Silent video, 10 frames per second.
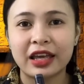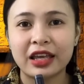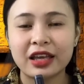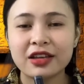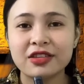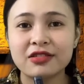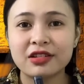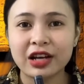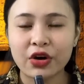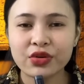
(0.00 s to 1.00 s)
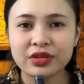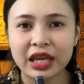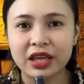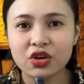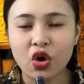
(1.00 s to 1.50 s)
Thì vừa nói
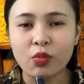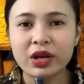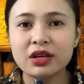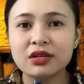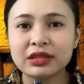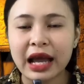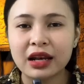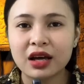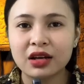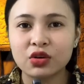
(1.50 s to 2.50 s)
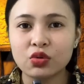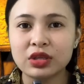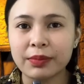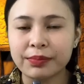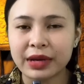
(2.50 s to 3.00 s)
vậy cổ mới đưa tay lên,
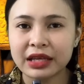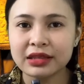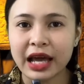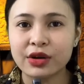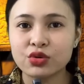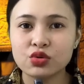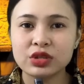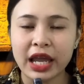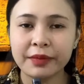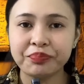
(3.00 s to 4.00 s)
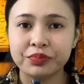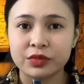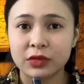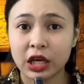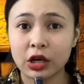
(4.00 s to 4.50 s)
cổ chụp lấy tay của chú Sáng.
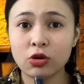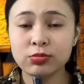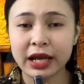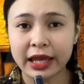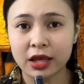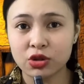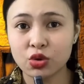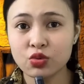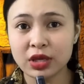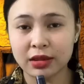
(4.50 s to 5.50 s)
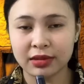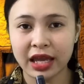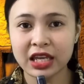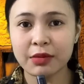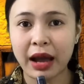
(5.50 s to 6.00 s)
Cái lúc này chú nhìn
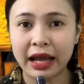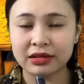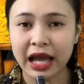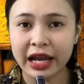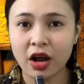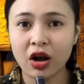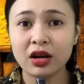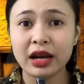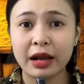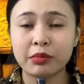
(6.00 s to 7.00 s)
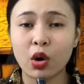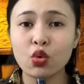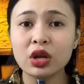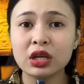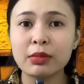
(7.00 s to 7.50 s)
thấy cái bàn tay đó đang
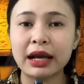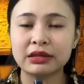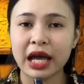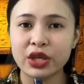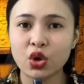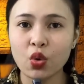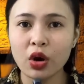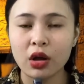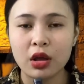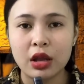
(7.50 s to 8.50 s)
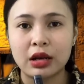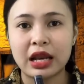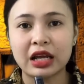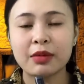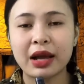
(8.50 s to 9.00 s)
bấu lên cái bàn tay chú,
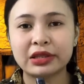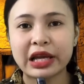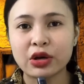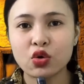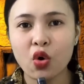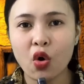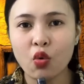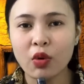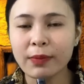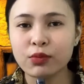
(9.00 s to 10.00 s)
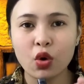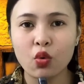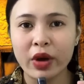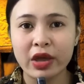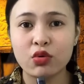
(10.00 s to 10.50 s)
là cái bàn tay nó khô quắp
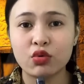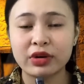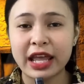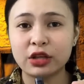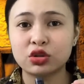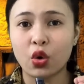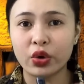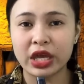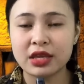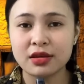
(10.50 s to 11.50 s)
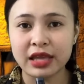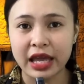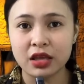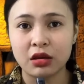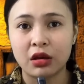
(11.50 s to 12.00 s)
khô queo, đen thùi y như
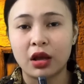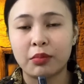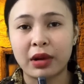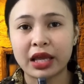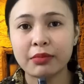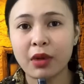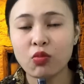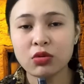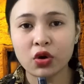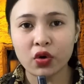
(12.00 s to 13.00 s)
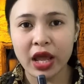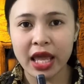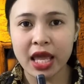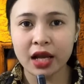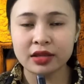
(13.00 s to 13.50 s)
vậy, mà cái móng nó
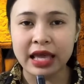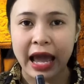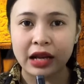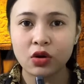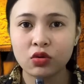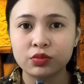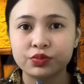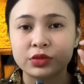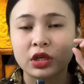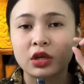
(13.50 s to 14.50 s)
đen dài luôn.